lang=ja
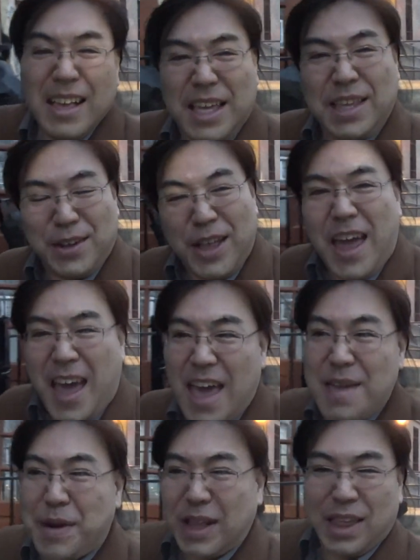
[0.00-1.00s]
きっとね
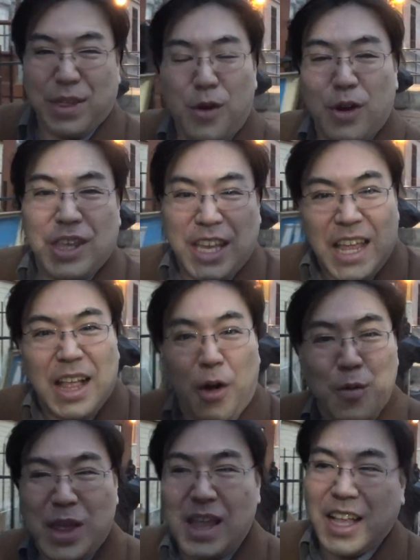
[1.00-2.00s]
今ねすごく綺麗な
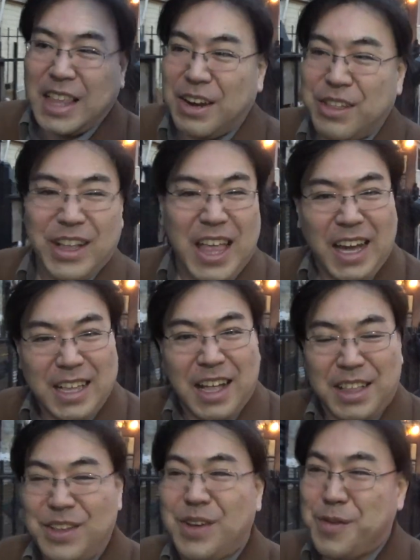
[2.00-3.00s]
お店になってるんじゃないか
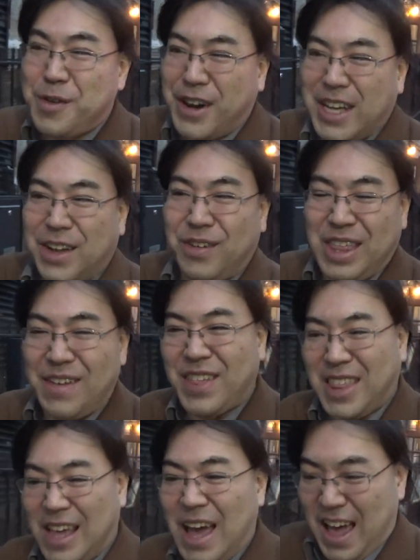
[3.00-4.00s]
なっていうふうに思うわけでございま
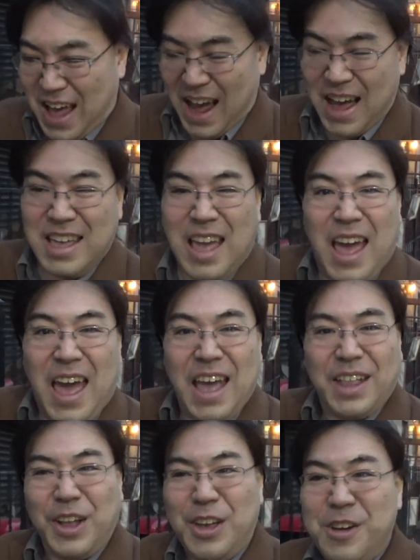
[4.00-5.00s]
すはい、
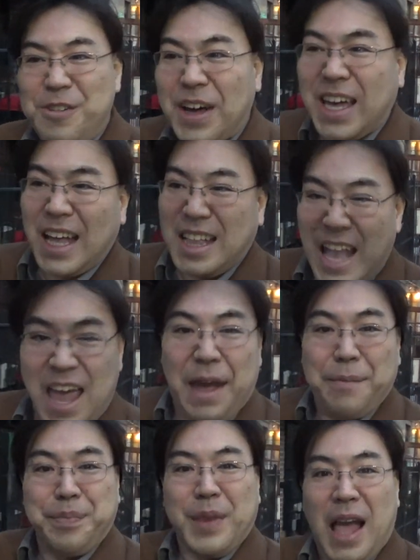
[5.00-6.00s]
えー、というわけで
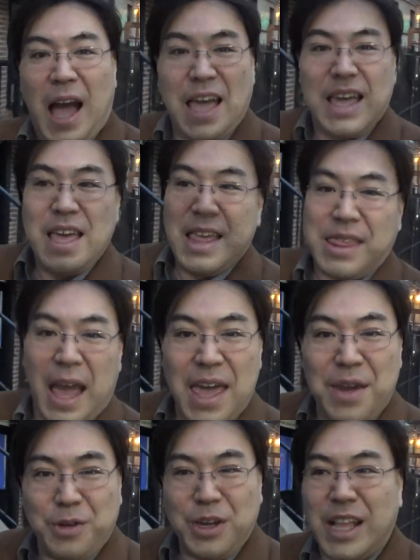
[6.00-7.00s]
はい
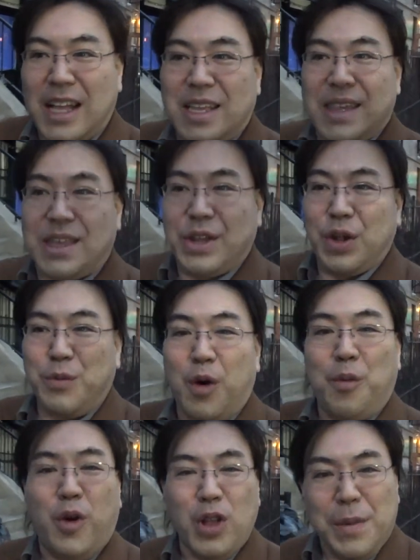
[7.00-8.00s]
最後になんですけれど
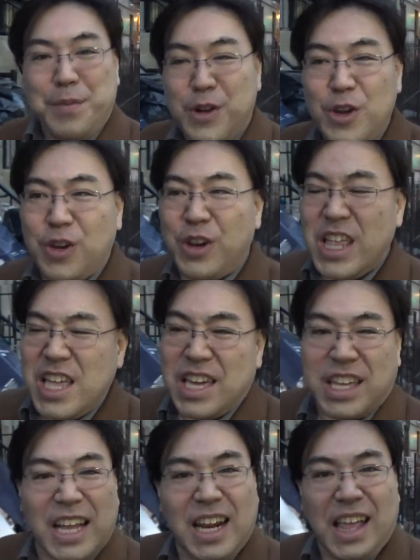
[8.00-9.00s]
ももうねブルックリンに
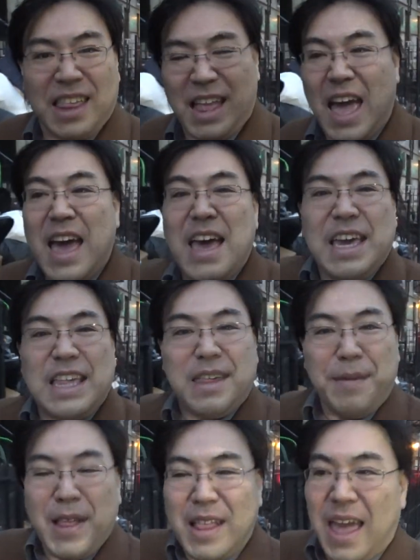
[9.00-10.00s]
来たらですね
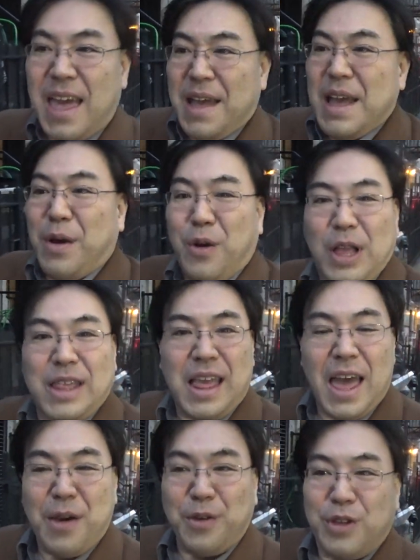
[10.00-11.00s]
一番ねこうね
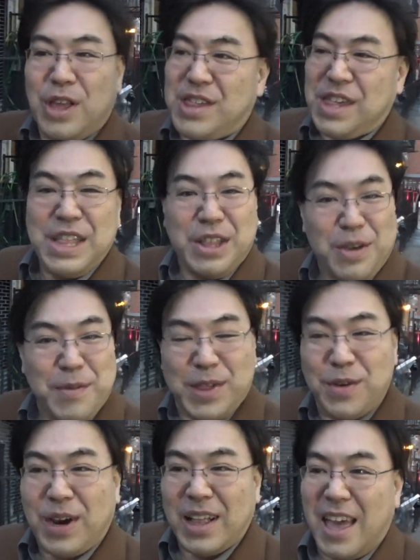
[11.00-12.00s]
最後のねシーンと言いま
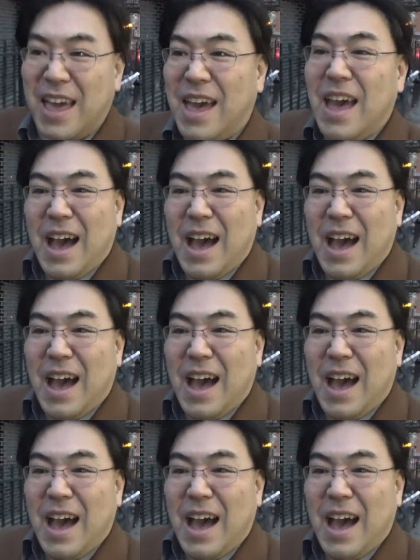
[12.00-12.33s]
しょうかね